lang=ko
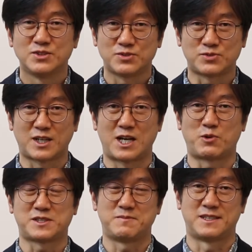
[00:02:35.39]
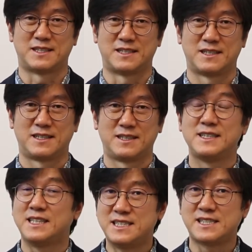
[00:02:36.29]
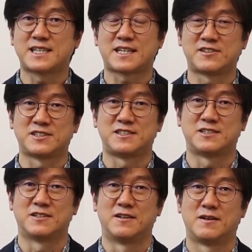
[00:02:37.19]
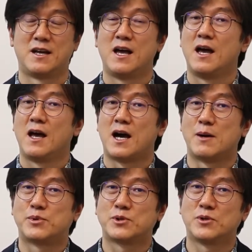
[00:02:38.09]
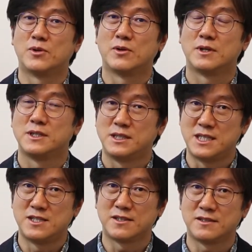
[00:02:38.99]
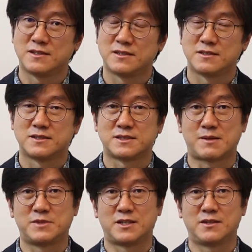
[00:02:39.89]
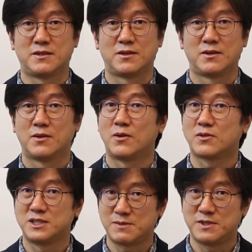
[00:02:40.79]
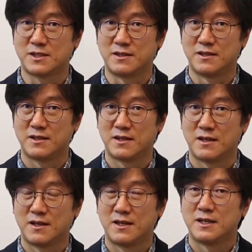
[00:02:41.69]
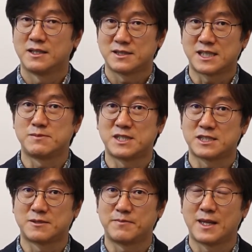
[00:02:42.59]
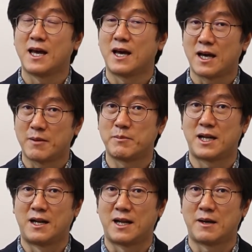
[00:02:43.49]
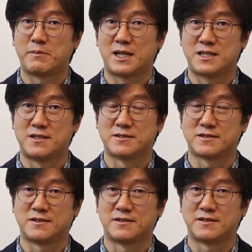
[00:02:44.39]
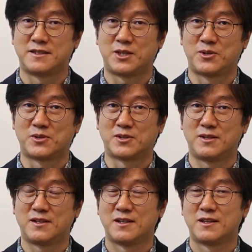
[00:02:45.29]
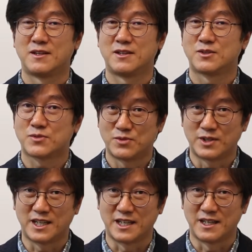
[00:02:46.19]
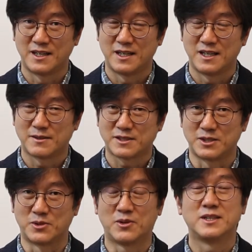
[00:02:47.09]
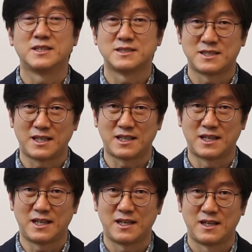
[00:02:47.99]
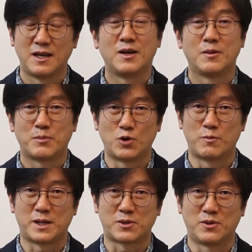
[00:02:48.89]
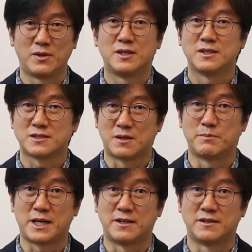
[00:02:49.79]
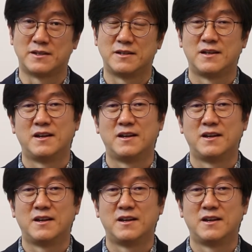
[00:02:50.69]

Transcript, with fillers: 수강하고 있습니다. 이제 시작인 것이죠. 앞으로 2년, 3년 혹은 10년 차츰차츰 한 발 한발 내딛어서 대교육을 국내 그리고 세계에 보급하고 전파해요.